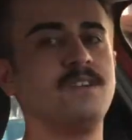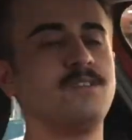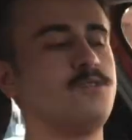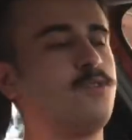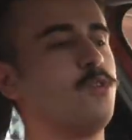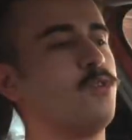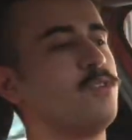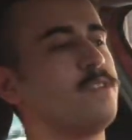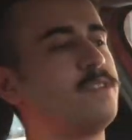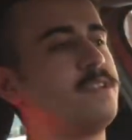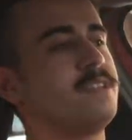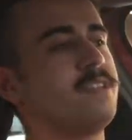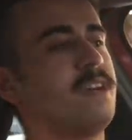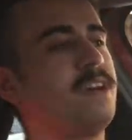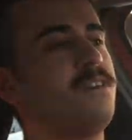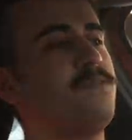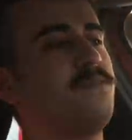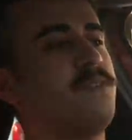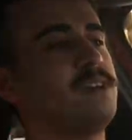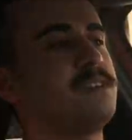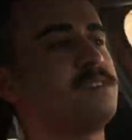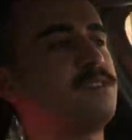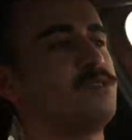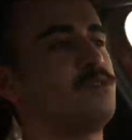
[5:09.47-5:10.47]
Yolda daha
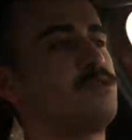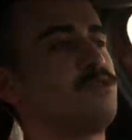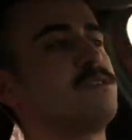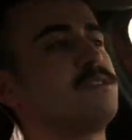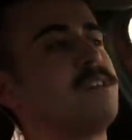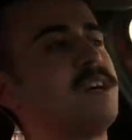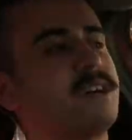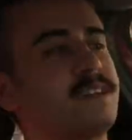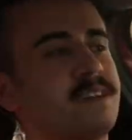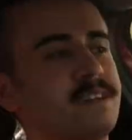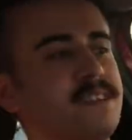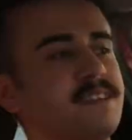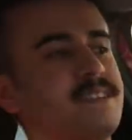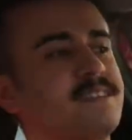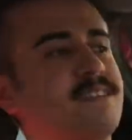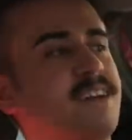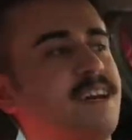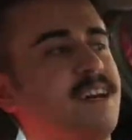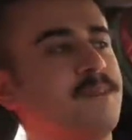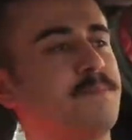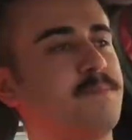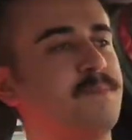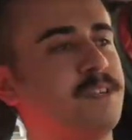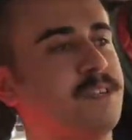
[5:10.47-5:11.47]
fazla söz hakkına
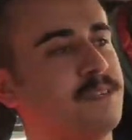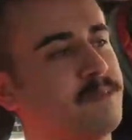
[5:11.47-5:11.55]
sahiptir.